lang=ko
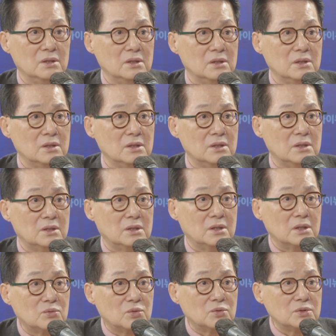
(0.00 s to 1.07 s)
음.
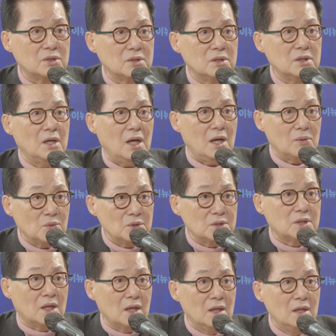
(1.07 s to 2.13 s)
대통령을 하고
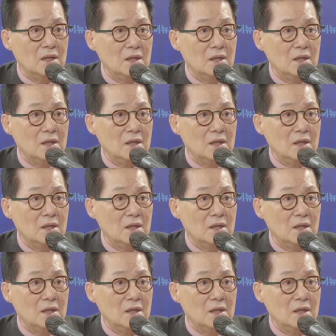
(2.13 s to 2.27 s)
있다.